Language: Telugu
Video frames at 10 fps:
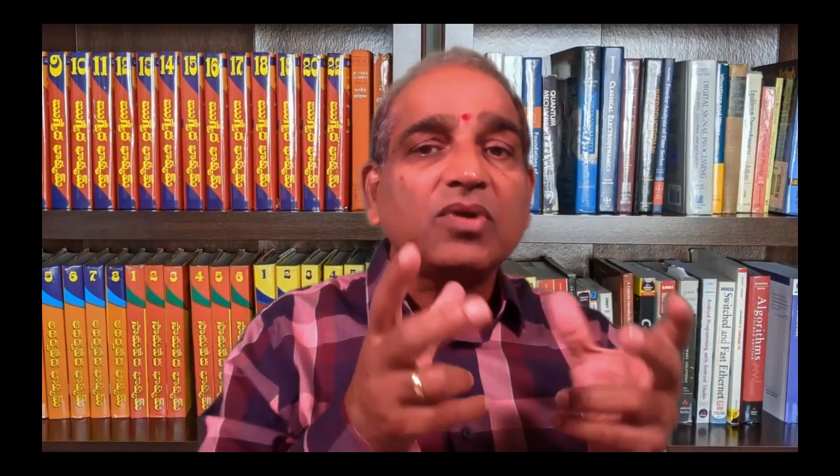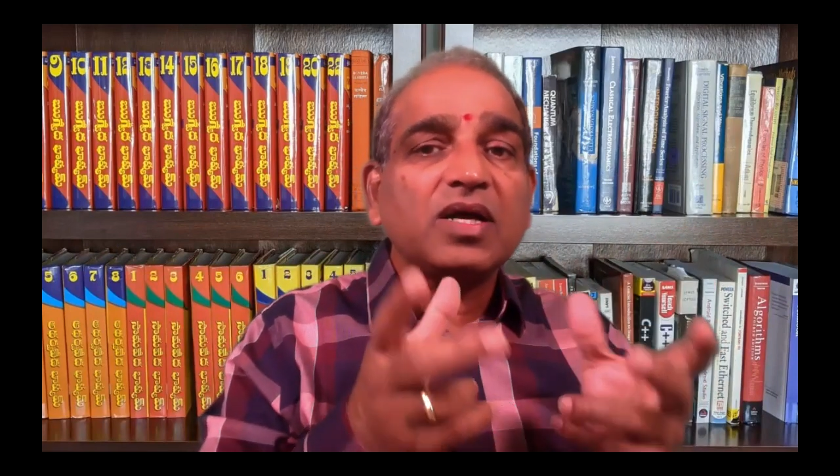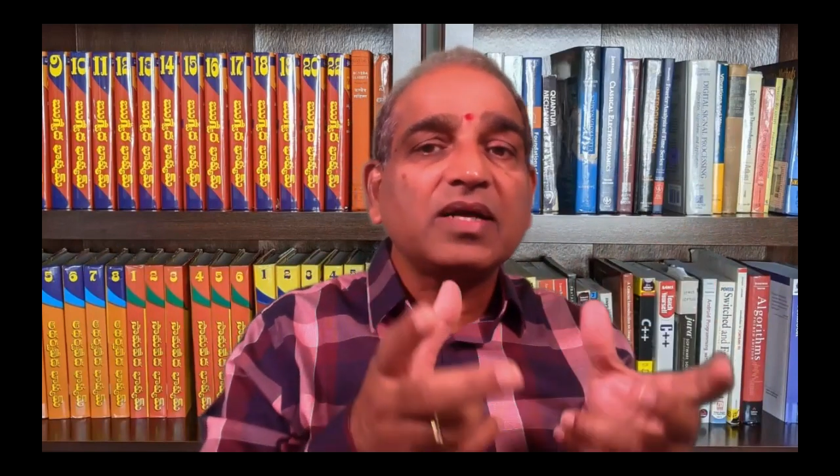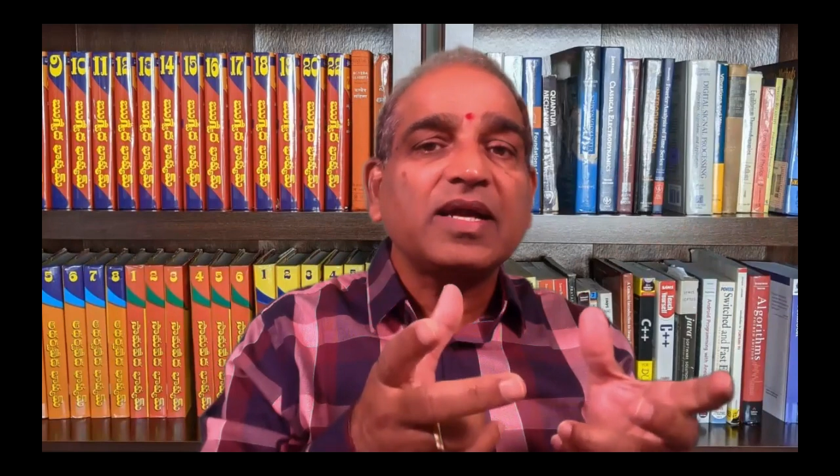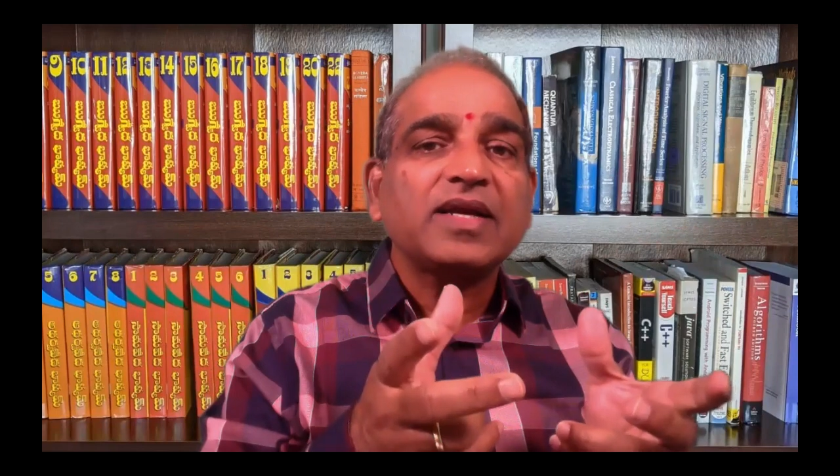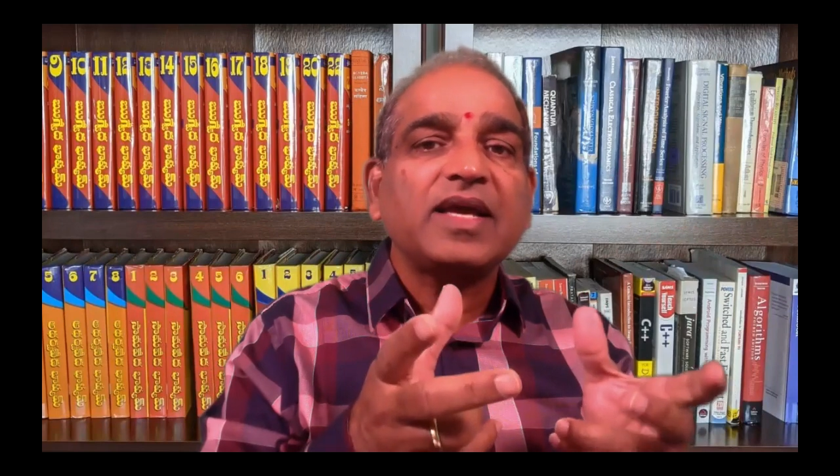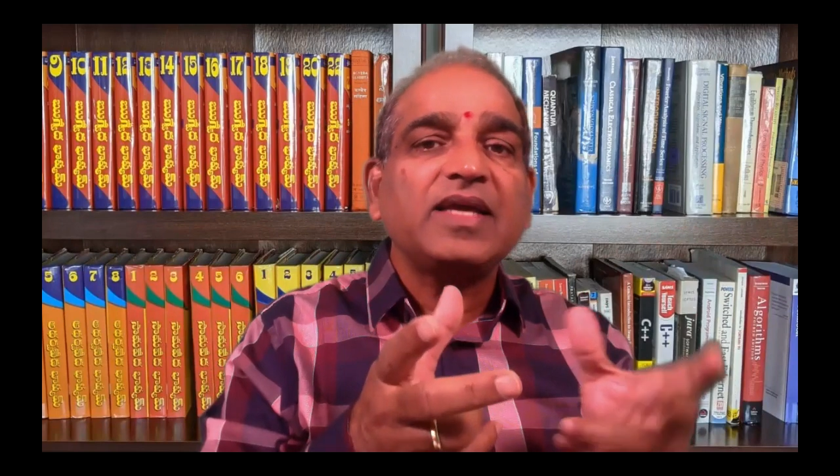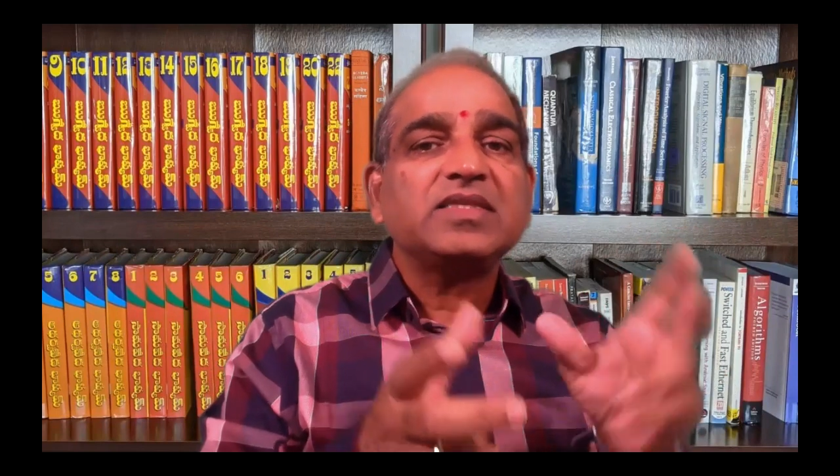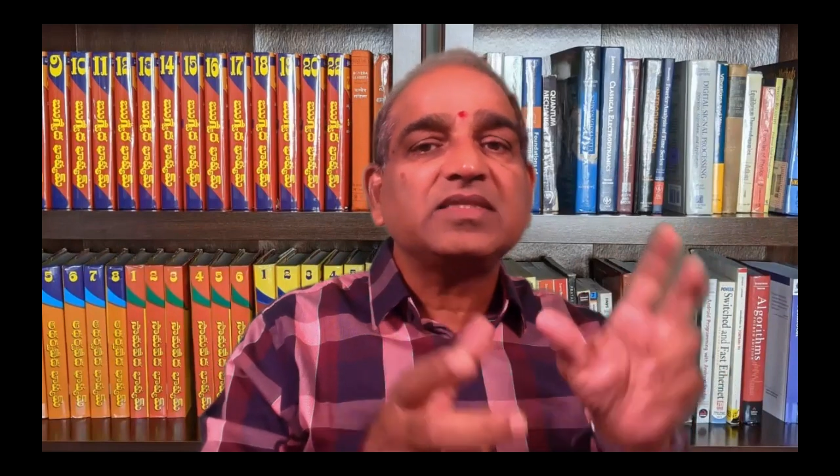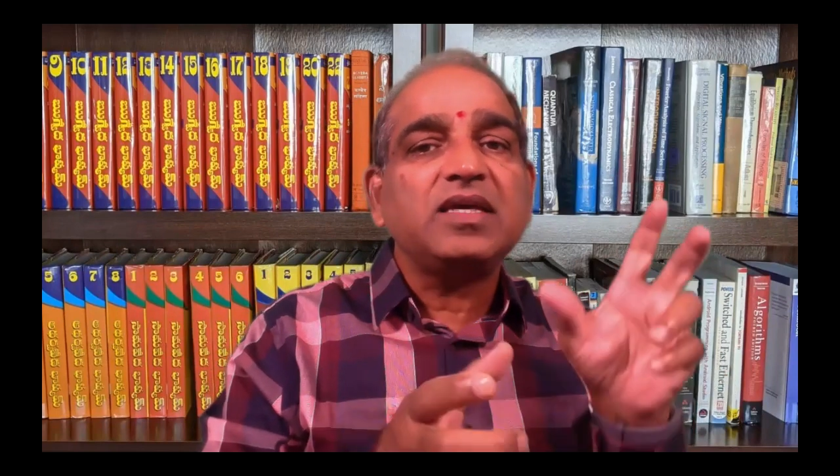కూడా
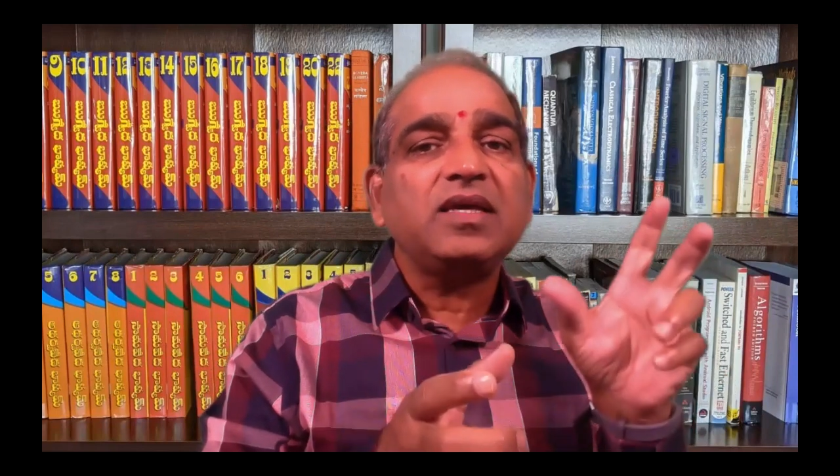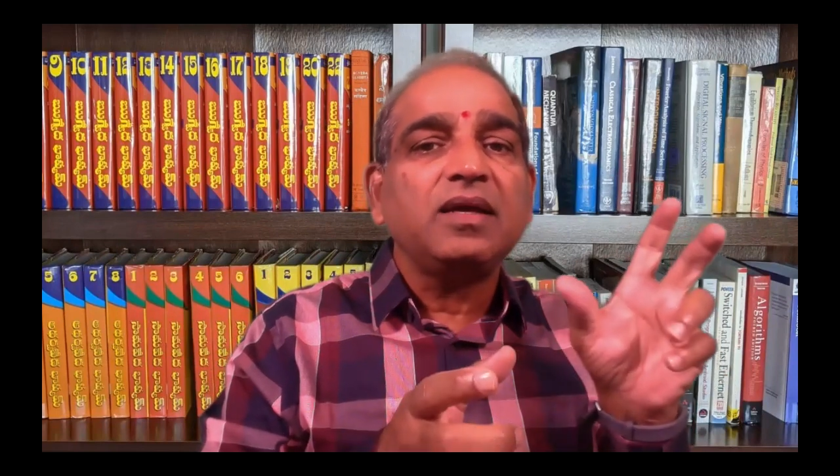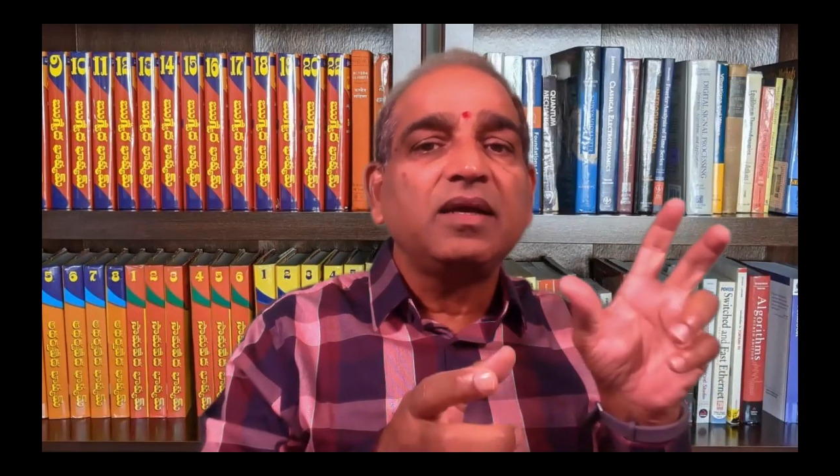కేటాయించి